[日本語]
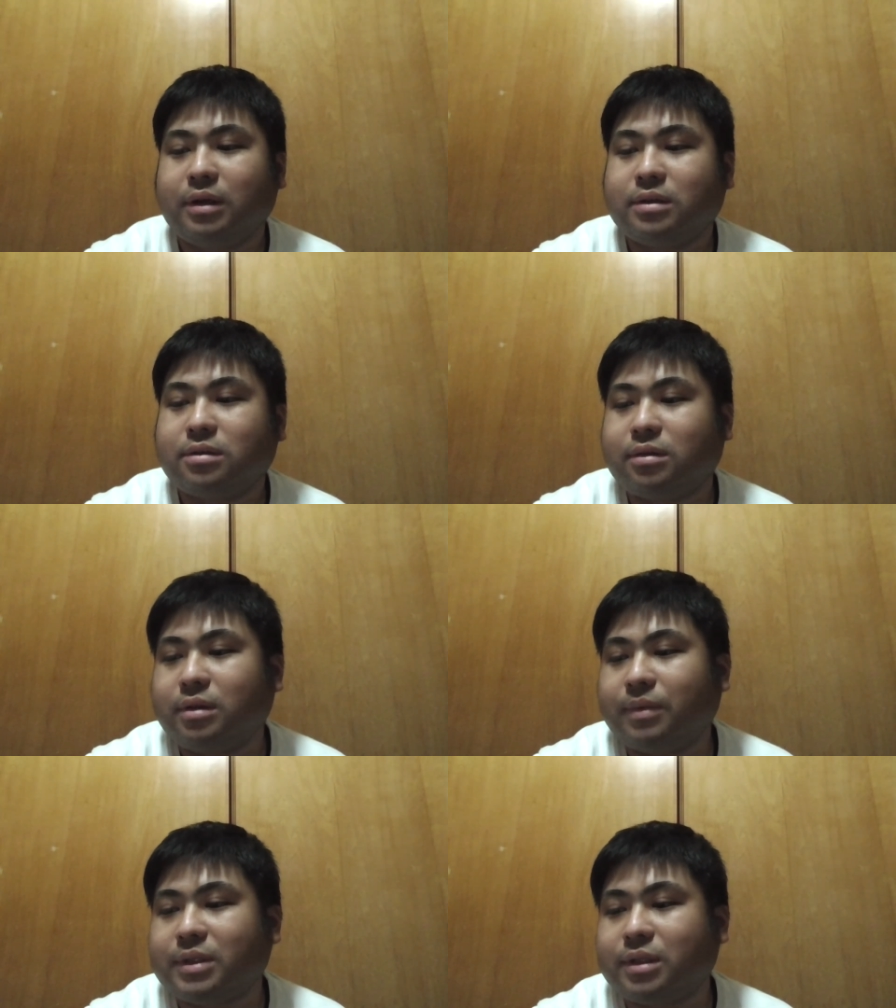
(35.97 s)
それ
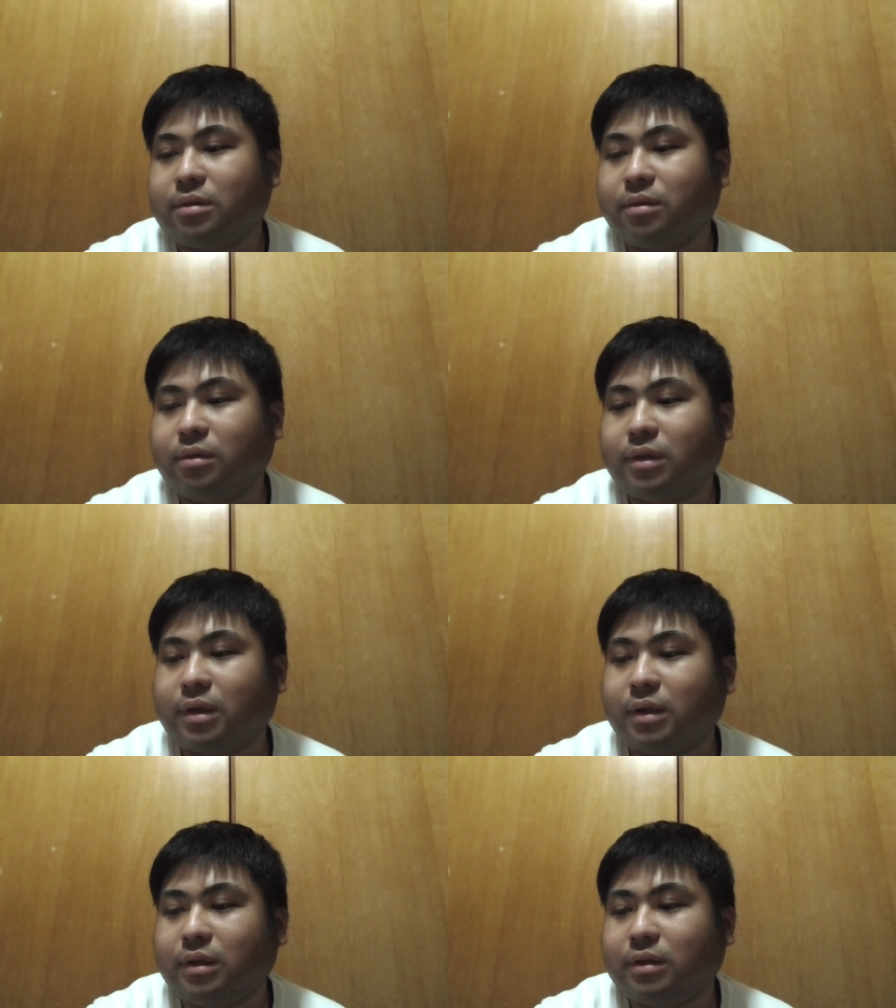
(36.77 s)
で窃盗の
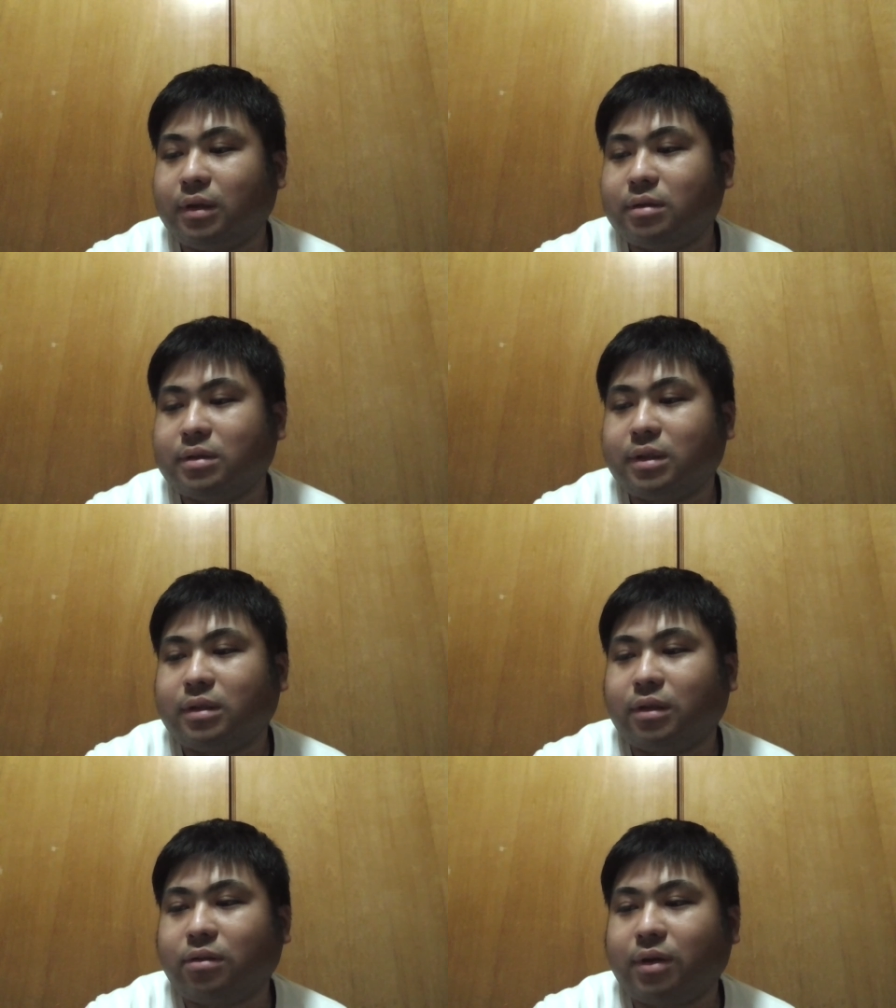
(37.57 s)
疑いで逮捕され
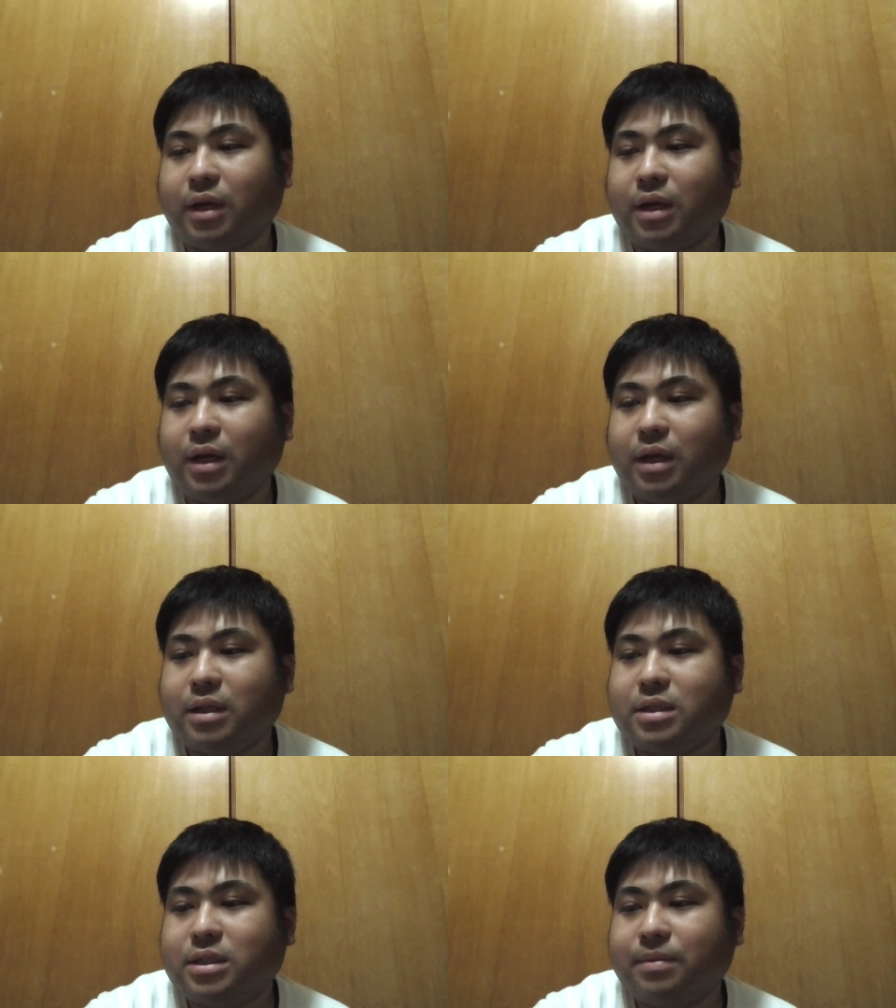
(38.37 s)
たのは、
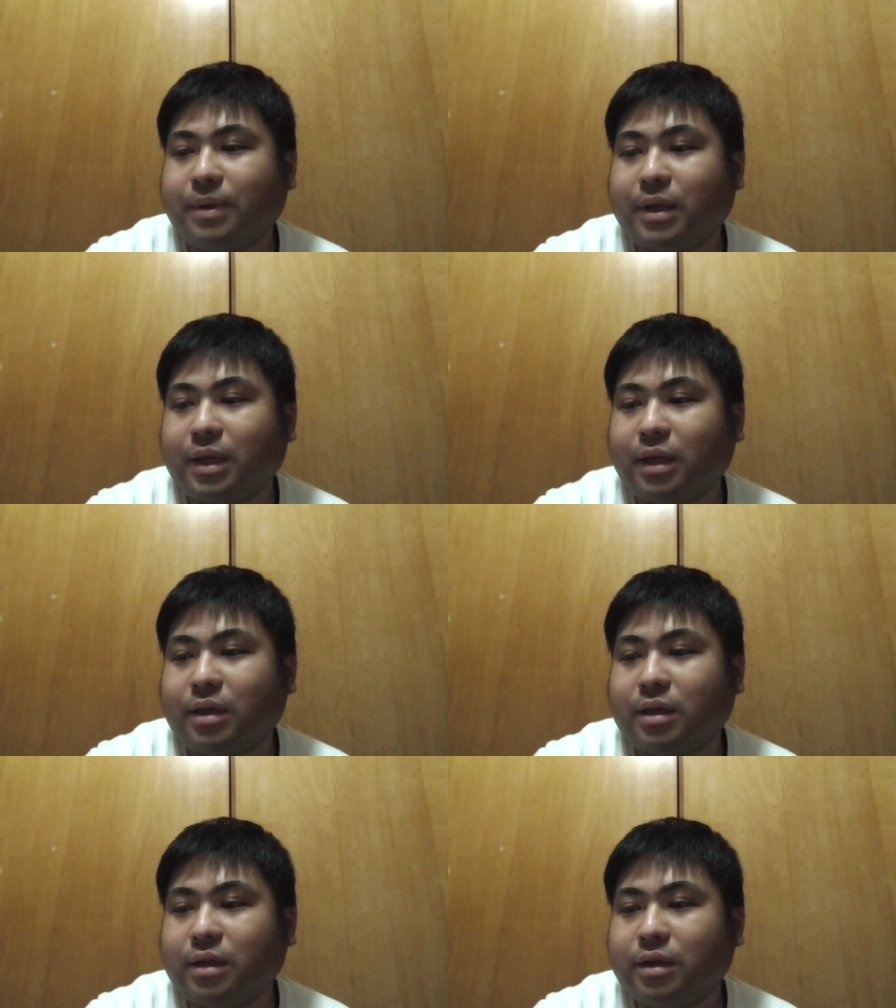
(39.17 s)
千葉
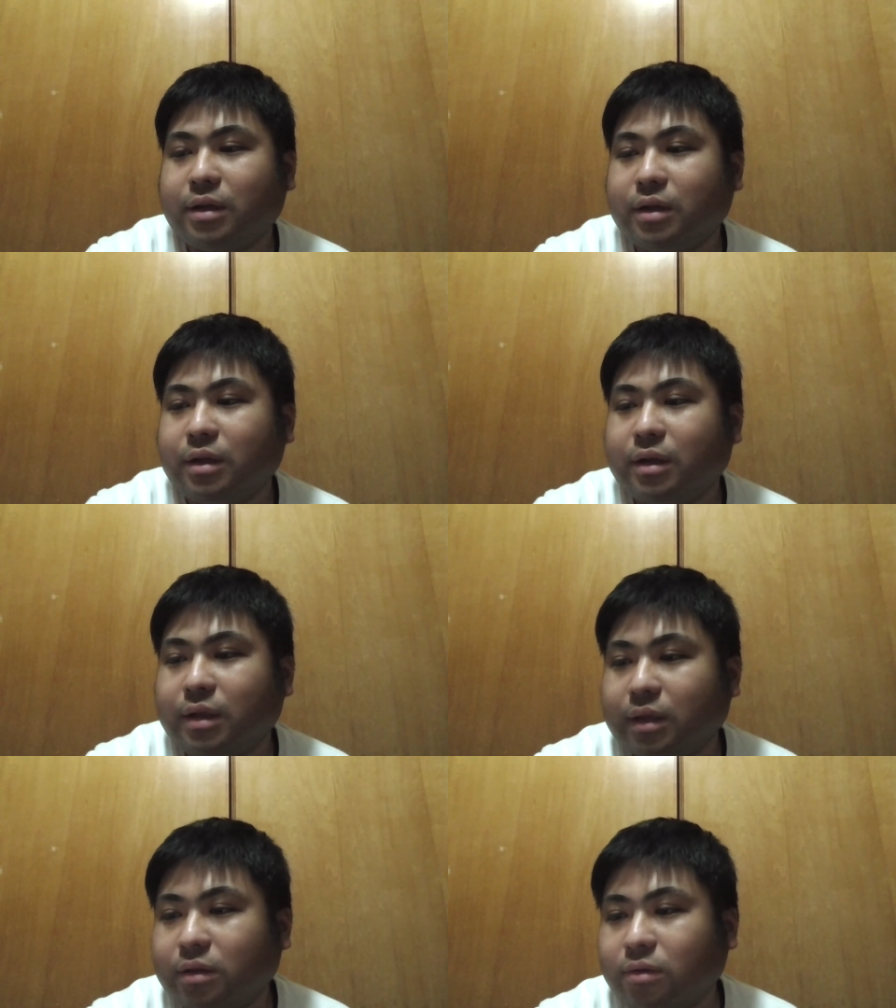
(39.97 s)
県、こ
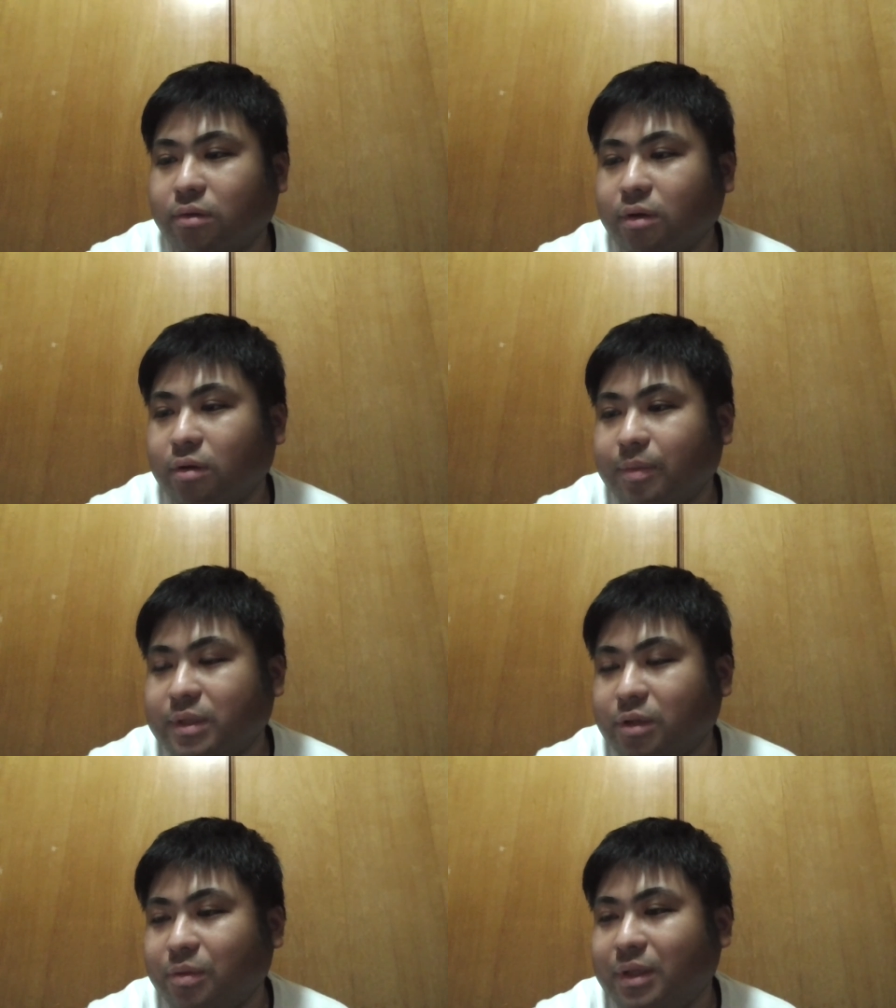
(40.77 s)
れごめんなさ
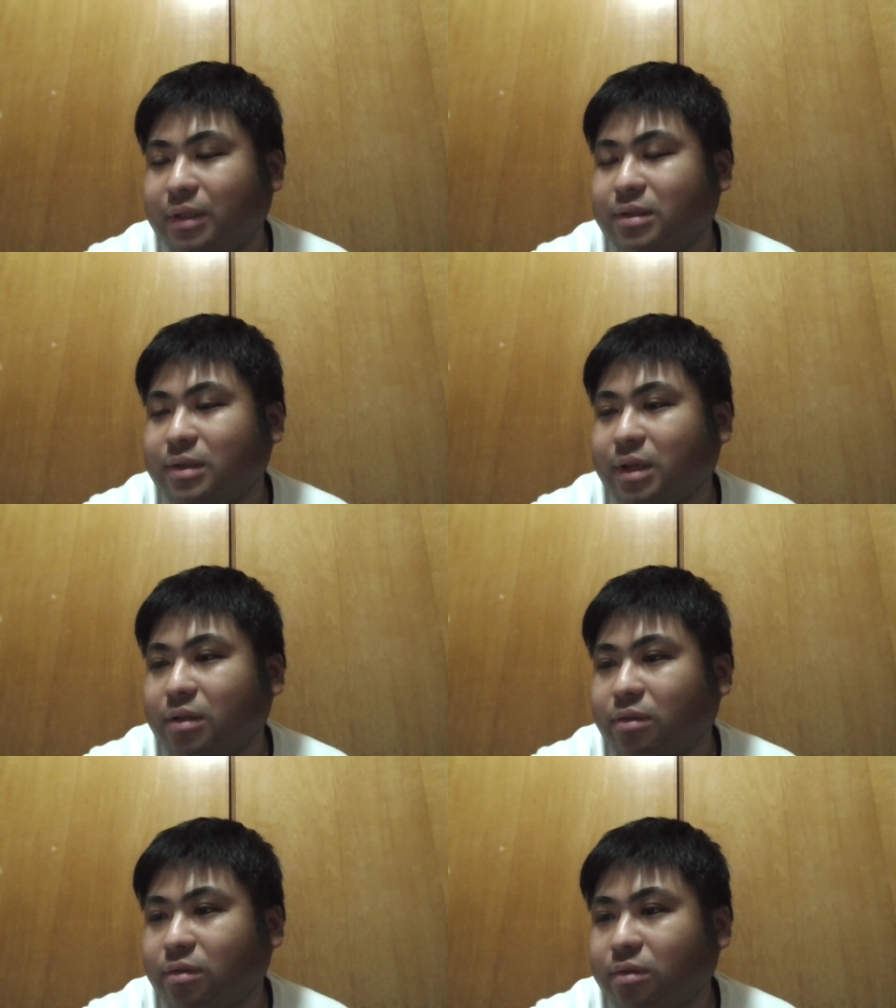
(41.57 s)
い、読めないんですけ
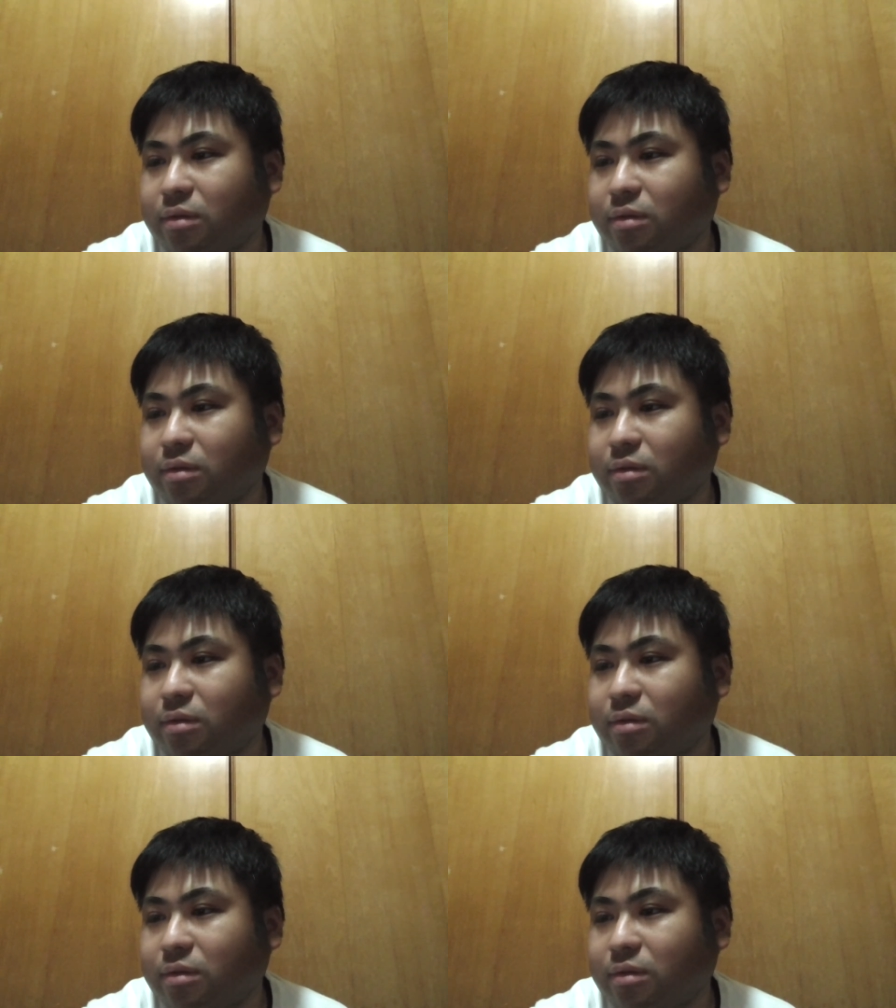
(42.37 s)
ど、